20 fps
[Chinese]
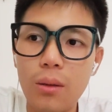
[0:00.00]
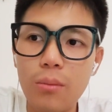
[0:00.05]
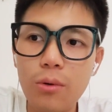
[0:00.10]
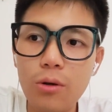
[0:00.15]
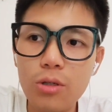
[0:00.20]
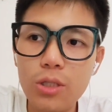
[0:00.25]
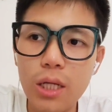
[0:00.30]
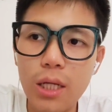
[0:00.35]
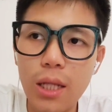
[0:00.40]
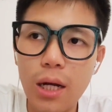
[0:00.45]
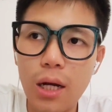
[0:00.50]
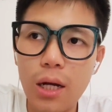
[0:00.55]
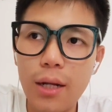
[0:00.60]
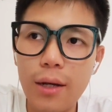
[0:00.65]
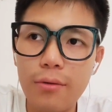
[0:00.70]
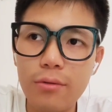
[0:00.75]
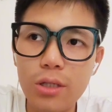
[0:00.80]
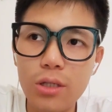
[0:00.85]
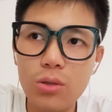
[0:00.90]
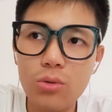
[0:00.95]
目前呢，
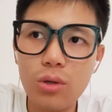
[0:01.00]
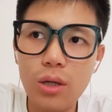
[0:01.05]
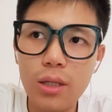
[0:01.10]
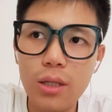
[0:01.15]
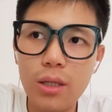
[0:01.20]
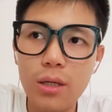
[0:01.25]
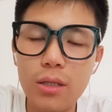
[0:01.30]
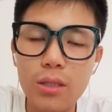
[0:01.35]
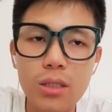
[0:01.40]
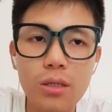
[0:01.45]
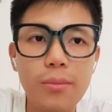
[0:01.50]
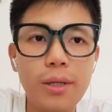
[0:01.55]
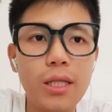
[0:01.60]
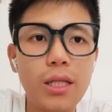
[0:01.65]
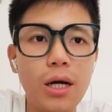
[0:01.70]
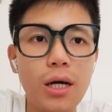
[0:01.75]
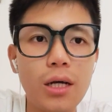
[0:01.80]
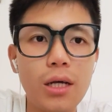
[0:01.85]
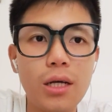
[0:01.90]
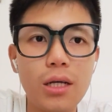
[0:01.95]
辽宁队的这边
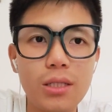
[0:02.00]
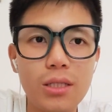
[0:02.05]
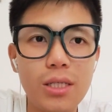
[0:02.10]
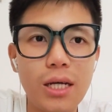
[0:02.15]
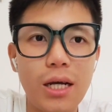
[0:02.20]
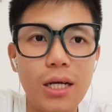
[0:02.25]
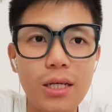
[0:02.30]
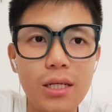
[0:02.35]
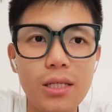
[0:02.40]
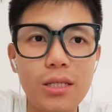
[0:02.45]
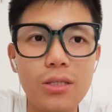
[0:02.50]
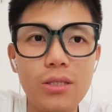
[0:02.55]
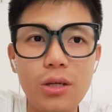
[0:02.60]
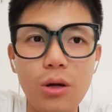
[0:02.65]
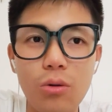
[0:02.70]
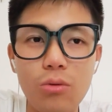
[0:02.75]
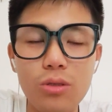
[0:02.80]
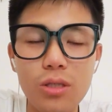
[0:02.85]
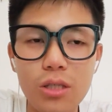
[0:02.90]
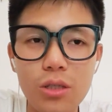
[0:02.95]
呢，更加
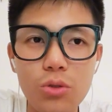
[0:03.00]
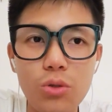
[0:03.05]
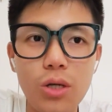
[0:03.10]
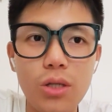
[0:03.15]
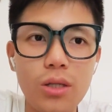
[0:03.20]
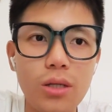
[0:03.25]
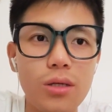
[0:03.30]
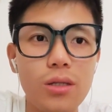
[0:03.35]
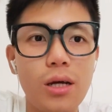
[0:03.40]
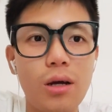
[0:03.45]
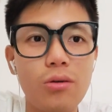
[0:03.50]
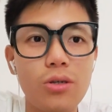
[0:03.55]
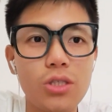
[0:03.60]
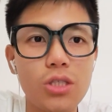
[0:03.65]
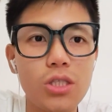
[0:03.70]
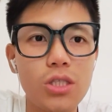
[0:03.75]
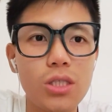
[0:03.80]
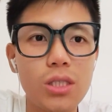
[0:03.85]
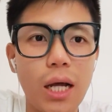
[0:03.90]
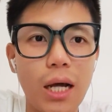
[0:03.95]
有意愿得到的
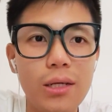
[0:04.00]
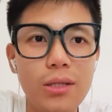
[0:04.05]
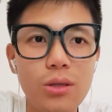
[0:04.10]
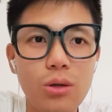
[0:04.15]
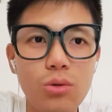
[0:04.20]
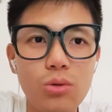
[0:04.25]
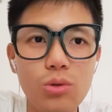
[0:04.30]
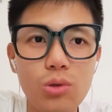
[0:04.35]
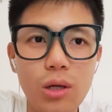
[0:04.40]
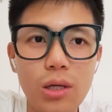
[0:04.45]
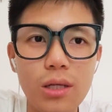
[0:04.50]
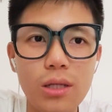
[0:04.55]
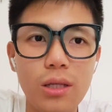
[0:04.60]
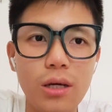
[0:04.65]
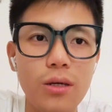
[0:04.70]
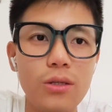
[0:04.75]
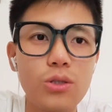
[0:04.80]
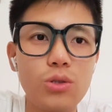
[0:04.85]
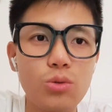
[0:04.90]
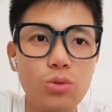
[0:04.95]
是山东队
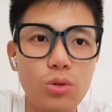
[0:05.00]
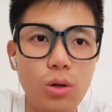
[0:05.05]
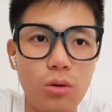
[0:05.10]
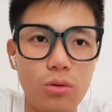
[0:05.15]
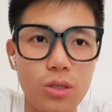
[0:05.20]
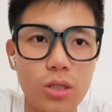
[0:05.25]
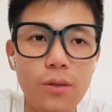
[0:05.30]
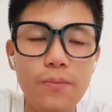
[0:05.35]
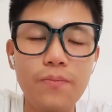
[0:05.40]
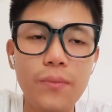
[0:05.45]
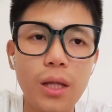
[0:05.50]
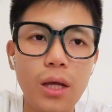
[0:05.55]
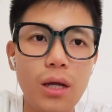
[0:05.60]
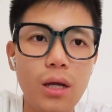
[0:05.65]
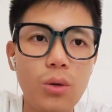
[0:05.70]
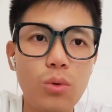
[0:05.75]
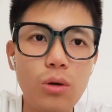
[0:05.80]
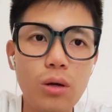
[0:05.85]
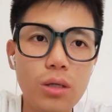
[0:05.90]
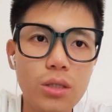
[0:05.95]
的朱永正。
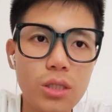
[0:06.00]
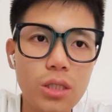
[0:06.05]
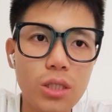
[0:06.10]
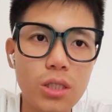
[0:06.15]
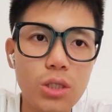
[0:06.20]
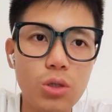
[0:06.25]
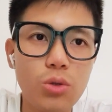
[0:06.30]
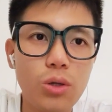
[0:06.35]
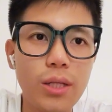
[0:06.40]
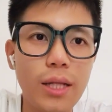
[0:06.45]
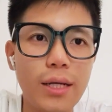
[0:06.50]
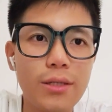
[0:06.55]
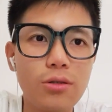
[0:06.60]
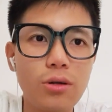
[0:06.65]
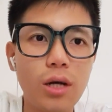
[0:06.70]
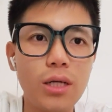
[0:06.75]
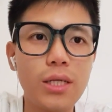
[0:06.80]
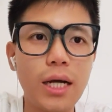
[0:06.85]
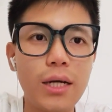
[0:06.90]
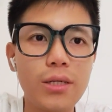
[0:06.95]
无论是球队当中
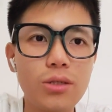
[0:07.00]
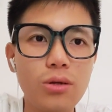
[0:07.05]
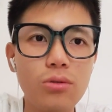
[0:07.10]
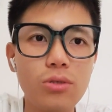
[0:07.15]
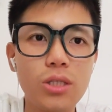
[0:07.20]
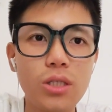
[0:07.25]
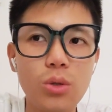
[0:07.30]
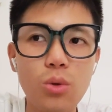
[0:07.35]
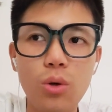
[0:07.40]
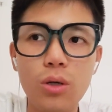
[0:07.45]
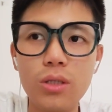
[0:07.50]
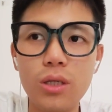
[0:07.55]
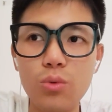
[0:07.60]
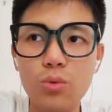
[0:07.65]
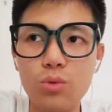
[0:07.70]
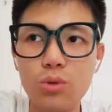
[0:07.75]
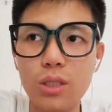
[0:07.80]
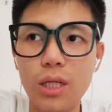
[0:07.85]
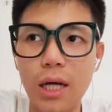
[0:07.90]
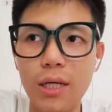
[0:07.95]
的杨守奇或者
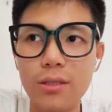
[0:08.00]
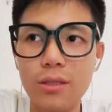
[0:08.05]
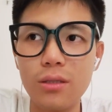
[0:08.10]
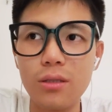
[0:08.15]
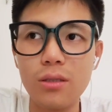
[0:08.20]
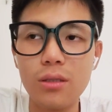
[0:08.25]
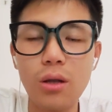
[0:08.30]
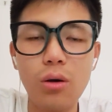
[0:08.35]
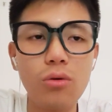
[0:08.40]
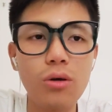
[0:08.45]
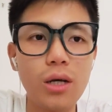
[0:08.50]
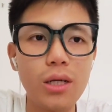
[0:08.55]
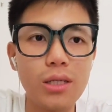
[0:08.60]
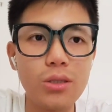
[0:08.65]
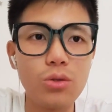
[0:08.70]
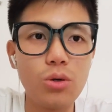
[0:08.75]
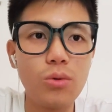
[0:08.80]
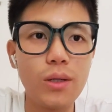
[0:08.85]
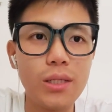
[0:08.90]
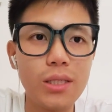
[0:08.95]
吴昌泽，都可以
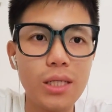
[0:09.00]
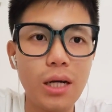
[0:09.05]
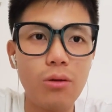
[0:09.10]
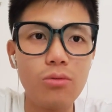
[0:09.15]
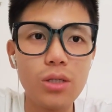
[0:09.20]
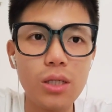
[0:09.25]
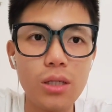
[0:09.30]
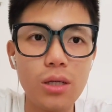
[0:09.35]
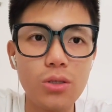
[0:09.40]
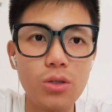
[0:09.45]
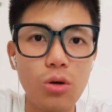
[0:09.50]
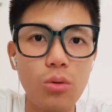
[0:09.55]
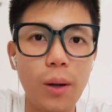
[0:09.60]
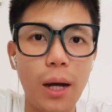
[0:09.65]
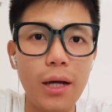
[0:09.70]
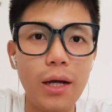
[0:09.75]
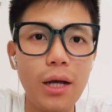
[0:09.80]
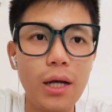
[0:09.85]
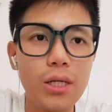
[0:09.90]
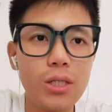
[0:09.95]
作为交易的筹
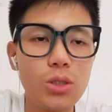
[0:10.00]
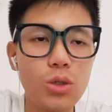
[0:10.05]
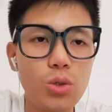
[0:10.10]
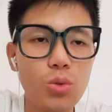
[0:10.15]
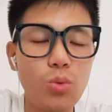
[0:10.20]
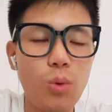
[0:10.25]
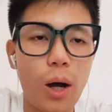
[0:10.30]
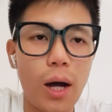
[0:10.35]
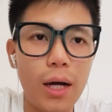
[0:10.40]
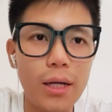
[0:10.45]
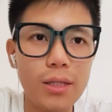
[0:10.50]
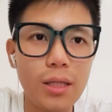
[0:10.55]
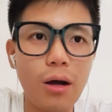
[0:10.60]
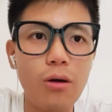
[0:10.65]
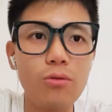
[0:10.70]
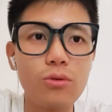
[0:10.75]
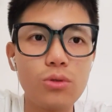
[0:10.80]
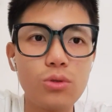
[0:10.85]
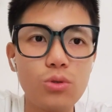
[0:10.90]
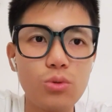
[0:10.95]
码去挖
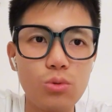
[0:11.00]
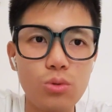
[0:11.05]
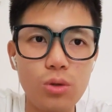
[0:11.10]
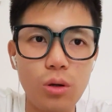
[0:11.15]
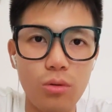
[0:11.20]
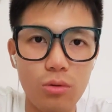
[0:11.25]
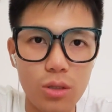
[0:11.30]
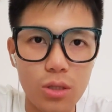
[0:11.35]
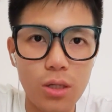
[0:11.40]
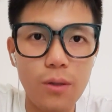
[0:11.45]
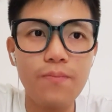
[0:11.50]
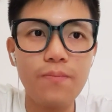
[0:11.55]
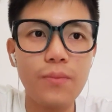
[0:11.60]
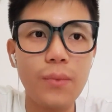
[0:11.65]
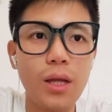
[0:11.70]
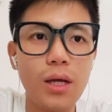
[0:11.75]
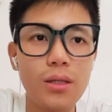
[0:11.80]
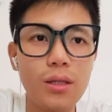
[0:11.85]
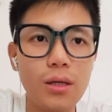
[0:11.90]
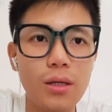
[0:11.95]
到朱永正，
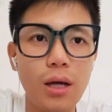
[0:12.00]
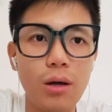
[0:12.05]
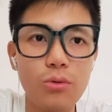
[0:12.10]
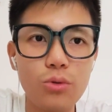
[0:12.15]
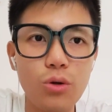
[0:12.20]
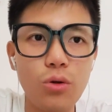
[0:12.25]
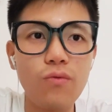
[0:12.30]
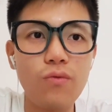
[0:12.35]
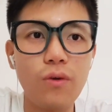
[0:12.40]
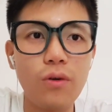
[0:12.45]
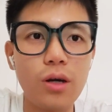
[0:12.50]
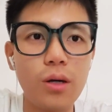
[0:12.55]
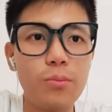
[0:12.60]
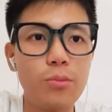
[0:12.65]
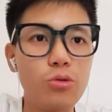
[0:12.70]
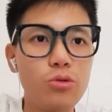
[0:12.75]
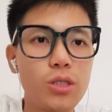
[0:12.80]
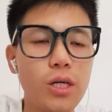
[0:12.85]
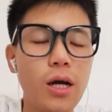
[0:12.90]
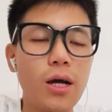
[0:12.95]
得到中锋的
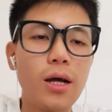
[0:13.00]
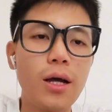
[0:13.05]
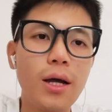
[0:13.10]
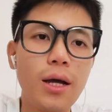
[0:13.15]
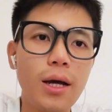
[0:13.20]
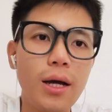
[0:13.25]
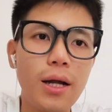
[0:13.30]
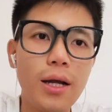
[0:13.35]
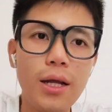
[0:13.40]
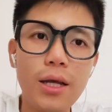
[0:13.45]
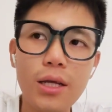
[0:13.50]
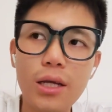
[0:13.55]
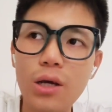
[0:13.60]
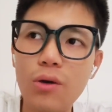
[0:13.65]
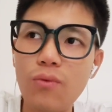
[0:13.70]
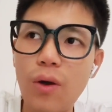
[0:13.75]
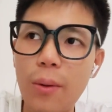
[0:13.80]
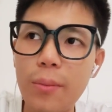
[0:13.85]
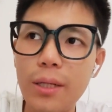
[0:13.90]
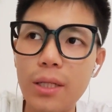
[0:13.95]
补强。另一
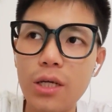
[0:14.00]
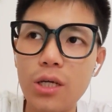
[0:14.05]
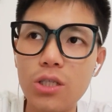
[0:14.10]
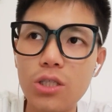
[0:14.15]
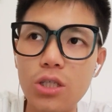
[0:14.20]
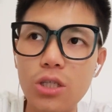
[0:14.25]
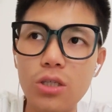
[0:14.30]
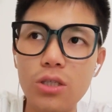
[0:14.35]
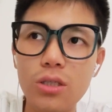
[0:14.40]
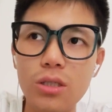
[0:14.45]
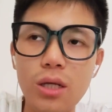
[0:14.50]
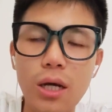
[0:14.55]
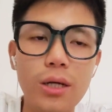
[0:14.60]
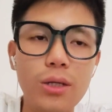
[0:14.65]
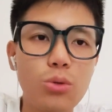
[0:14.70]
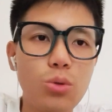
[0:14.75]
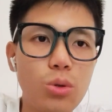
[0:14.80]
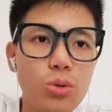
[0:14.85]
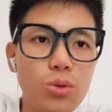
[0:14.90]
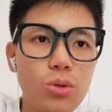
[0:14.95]
个方面呢，其实啊，
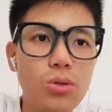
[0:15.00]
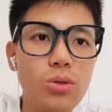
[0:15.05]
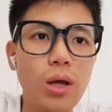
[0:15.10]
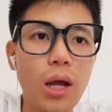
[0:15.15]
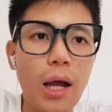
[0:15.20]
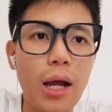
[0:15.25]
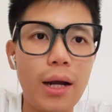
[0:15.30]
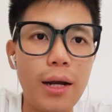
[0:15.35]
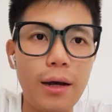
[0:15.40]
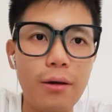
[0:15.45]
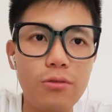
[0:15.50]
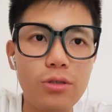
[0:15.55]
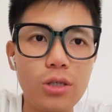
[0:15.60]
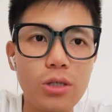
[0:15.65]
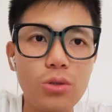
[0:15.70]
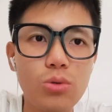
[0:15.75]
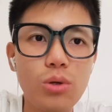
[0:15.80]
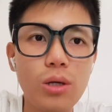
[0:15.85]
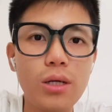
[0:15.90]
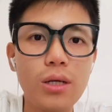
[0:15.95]
对于辽
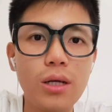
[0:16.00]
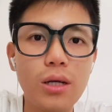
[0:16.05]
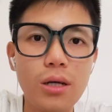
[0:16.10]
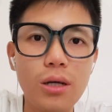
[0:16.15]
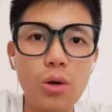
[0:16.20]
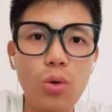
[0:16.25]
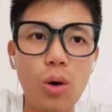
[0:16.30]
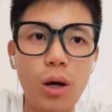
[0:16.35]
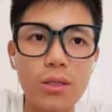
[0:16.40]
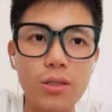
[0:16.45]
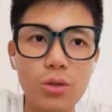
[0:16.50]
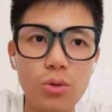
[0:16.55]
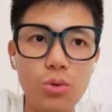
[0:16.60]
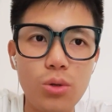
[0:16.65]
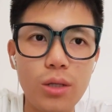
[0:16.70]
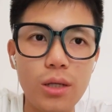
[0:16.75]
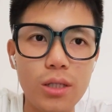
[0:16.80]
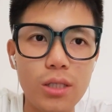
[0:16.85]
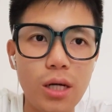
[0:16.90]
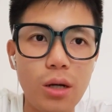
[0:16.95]
宁队跟广州
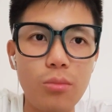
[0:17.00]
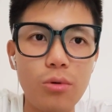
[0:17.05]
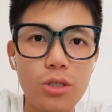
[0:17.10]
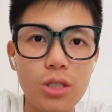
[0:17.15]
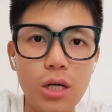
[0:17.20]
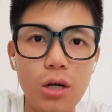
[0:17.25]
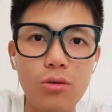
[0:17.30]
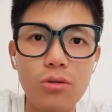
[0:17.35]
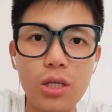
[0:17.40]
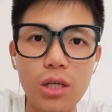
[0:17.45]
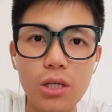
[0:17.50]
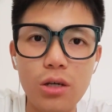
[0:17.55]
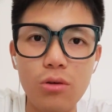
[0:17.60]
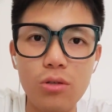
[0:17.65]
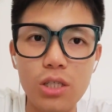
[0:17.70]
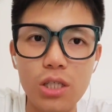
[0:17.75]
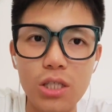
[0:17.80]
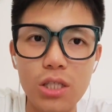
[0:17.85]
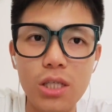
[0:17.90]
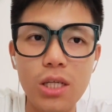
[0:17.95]
队的焦博桥也有
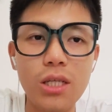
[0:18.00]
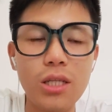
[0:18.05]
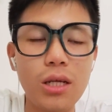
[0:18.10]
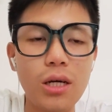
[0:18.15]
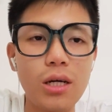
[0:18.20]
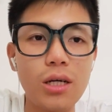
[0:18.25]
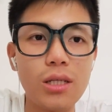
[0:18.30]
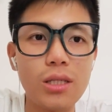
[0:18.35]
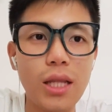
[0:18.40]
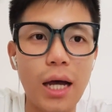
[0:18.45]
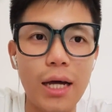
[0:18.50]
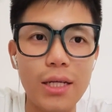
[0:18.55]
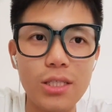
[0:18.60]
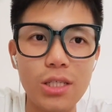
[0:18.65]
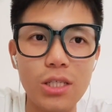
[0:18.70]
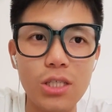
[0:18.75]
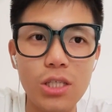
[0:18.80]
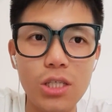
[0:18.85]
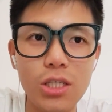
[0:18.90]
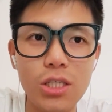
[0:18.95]
一定的达
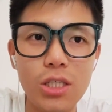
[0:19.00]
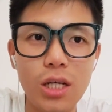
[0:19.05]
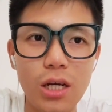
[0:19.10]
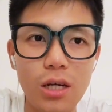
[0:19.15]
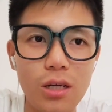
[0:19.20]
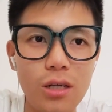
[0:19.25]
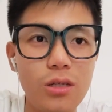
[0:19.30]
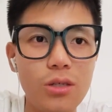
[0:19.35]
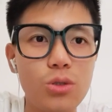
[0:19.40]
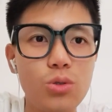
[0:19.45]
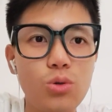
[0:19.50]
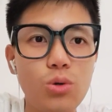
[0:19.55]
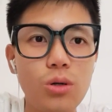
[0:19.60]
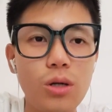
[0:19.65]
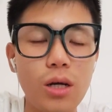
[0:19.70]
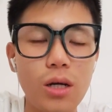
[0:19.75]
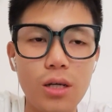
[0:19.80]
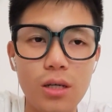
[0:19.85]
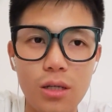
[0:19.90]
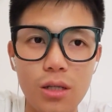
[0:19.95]
成意向合作
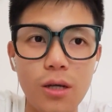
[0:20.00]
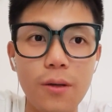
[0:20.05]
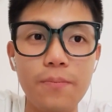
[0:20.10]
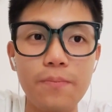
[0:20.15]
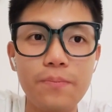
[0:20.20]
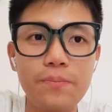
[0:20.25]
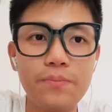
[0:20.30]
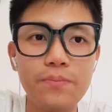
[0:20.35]
的可能。